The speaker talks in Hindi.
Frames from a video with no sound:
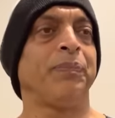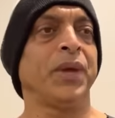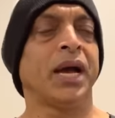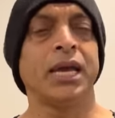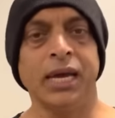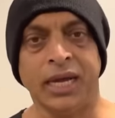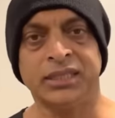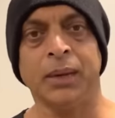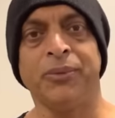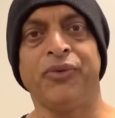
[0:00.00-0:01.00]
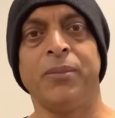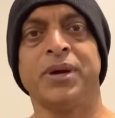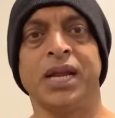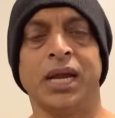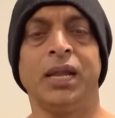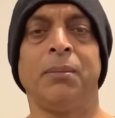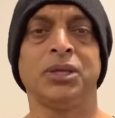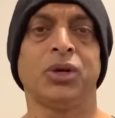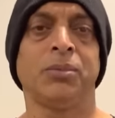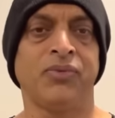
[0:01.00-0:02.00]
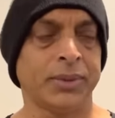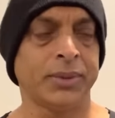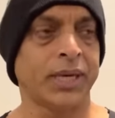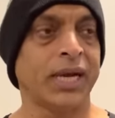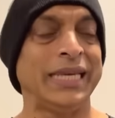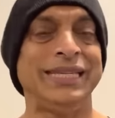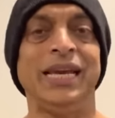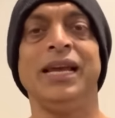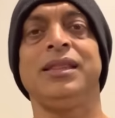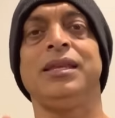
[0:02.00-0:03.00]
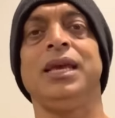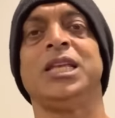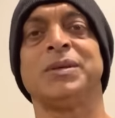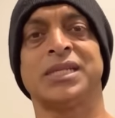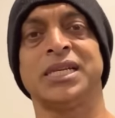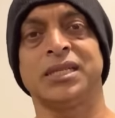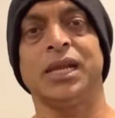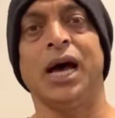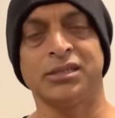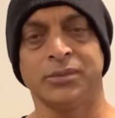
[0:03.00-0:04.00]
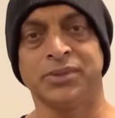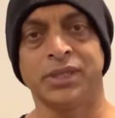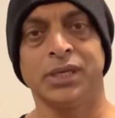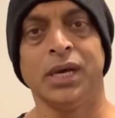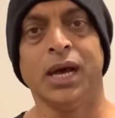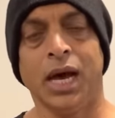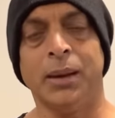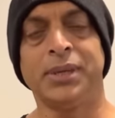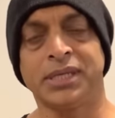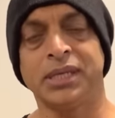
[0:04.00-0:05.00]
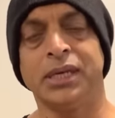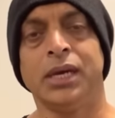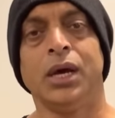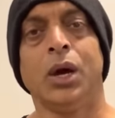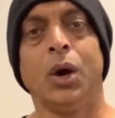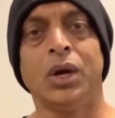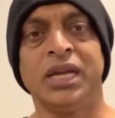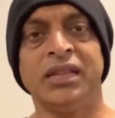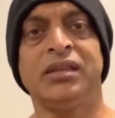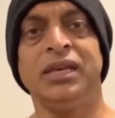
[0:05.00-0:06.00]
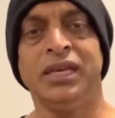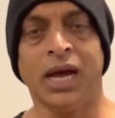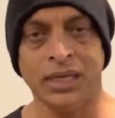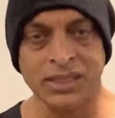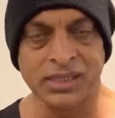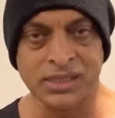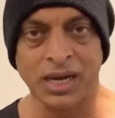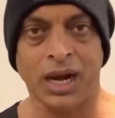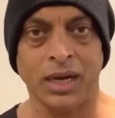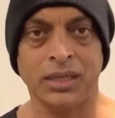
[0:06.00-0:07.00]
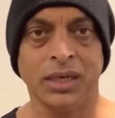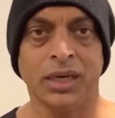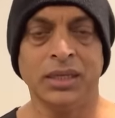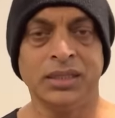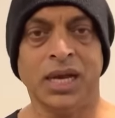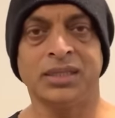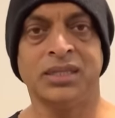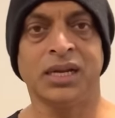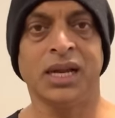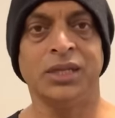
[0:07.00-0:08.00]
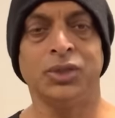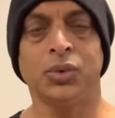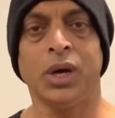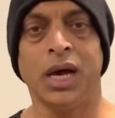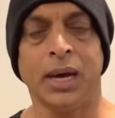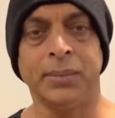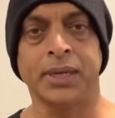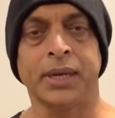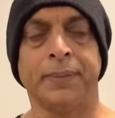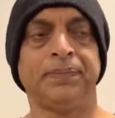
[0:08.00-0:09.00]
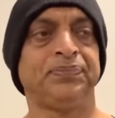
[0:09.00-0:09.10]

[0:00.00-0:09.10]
आके अच्छा परफॉर्म करेगा लंबा चौड़ा परफॉर्म करेगा ये थी एक्सपेक्टेशन आसम से आमिर से और ये थी यहाँ से स्टार्ट जहाँ से डिक्लाइन शुरू हुआ आमिर का